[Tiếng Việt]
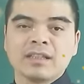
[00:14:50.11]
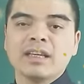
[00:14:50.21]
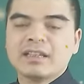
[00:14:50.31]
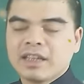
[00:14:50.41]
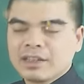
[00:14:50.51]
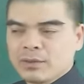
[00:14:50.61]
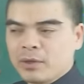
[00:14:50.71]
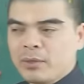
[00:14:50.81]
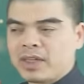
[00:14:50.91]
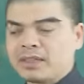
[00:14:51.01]
thiên tăng
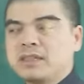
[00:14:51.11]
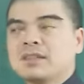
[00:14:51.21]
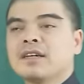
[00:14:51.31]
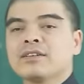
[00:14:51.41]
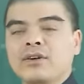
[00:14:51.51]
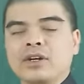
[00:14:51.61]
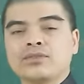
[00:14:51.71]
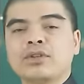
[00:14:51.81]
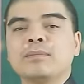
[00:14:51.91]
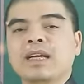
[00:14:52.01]
tuyến nguyệt nhân tăng thọ
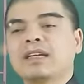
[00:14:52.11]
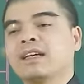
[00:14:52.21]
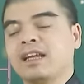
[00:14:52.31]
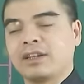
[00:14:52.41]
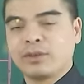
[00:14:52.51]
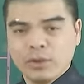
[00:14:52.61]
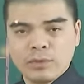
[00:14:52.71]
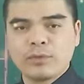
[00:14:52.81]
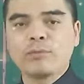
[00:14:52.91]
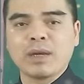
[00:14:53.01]
xuân mãn cản
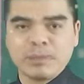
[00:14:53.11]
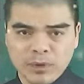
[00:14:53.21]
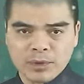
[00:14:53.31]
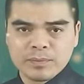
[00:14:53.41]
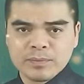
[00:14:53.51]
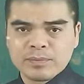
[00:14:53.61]
khôn phúc mãn môn.